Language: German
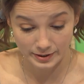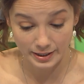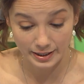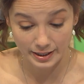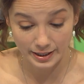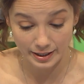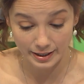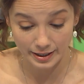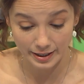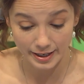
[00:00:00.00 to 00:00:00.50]
Die
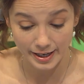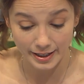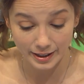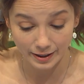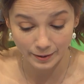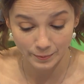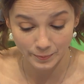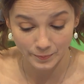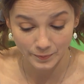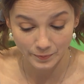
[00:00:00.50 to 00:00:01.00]
Kinder
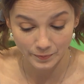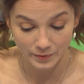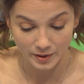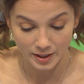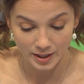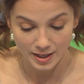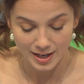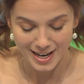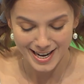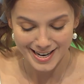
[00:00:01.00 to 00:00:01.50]
nicken.
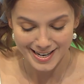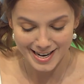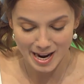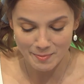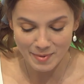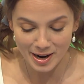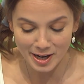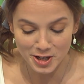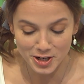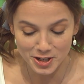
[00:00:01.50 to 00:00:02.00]

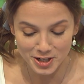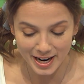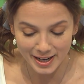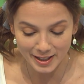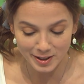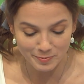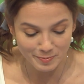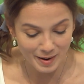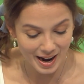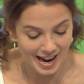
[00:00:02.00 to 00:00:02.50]
Der Mann
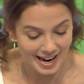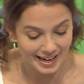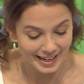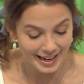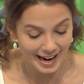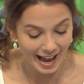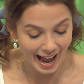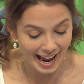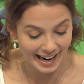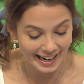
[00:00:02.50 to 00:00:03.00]
schenkt
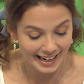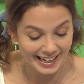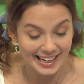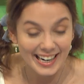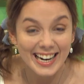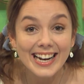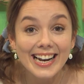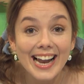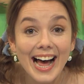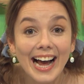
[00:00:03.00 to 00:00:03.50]
beiden eine
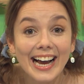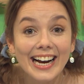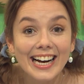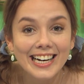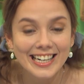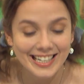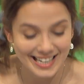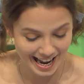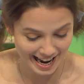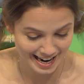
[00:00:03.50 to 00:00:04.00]

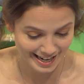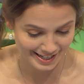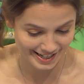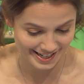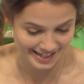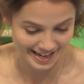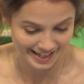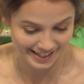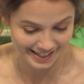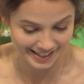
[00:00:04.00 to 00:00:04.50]
kleine
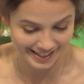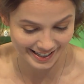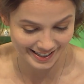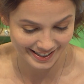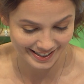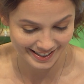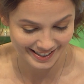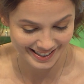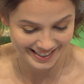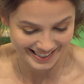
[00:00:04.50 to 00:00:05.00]
Teigschnecke.
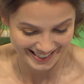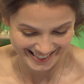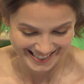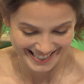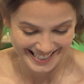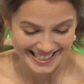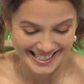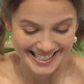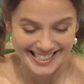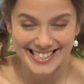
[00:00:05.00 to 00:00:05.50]

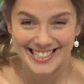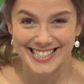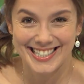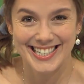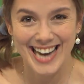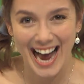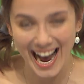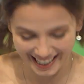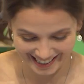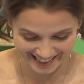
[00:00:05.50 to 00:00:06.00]

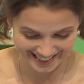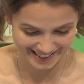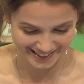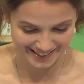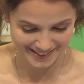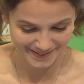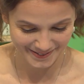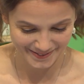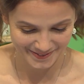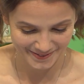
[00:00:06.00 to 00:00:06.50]

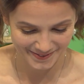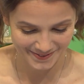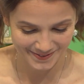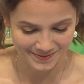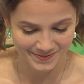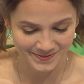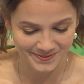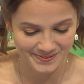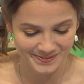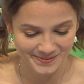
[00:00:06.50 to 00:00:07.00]
Danke.
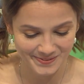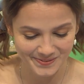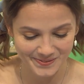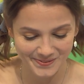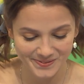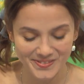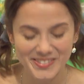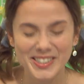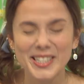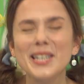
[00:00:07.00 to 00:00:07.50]

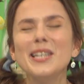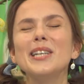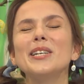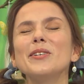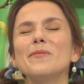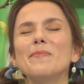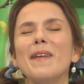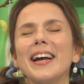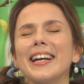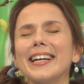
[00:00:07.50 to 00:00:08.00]
Mm, die
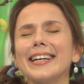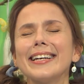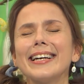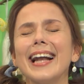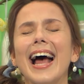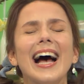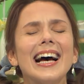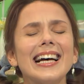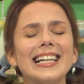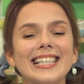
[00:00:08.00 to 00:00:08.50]
schmeckt
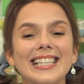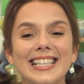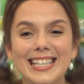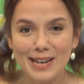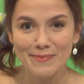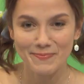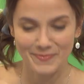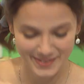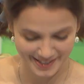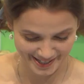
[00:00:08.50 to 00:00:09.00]
nach
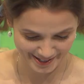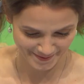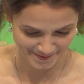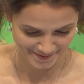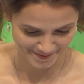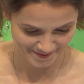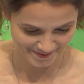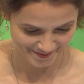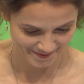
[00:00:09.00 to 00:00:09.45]
Zimt.